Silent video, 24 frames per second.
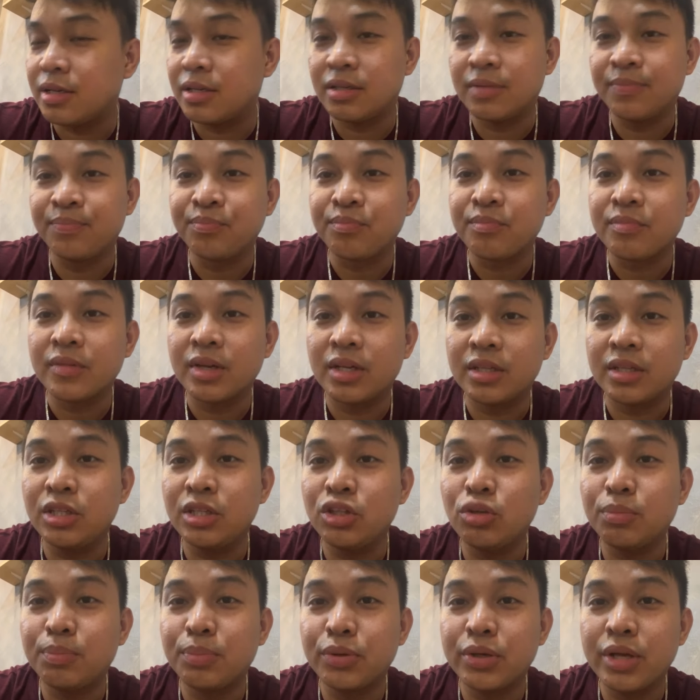Ay,
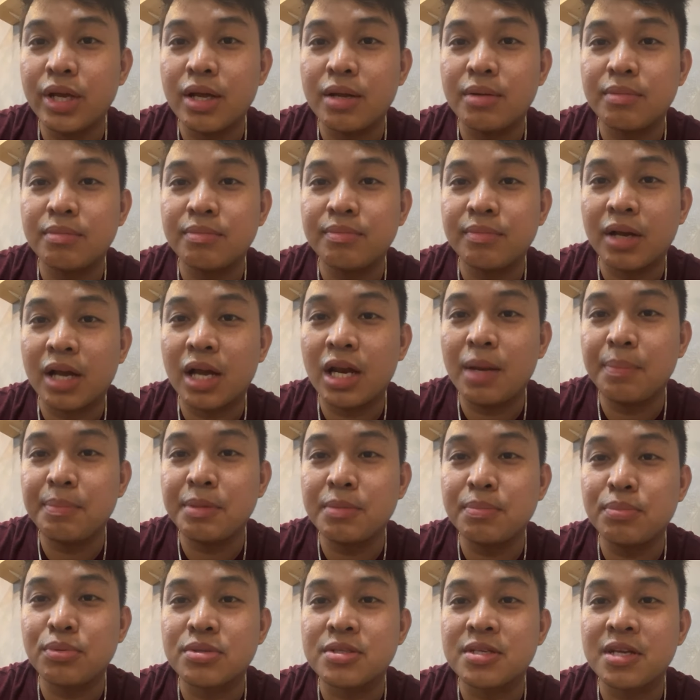dito po yan.
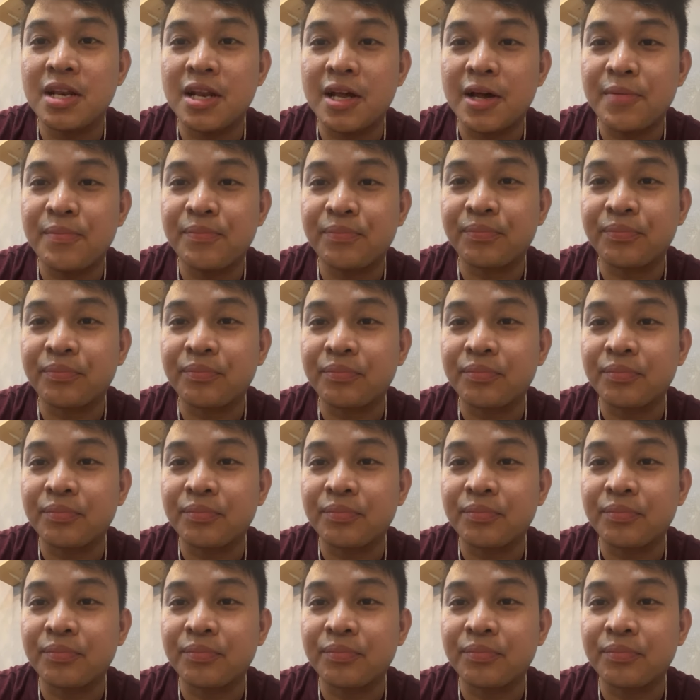Magkalapit po sila.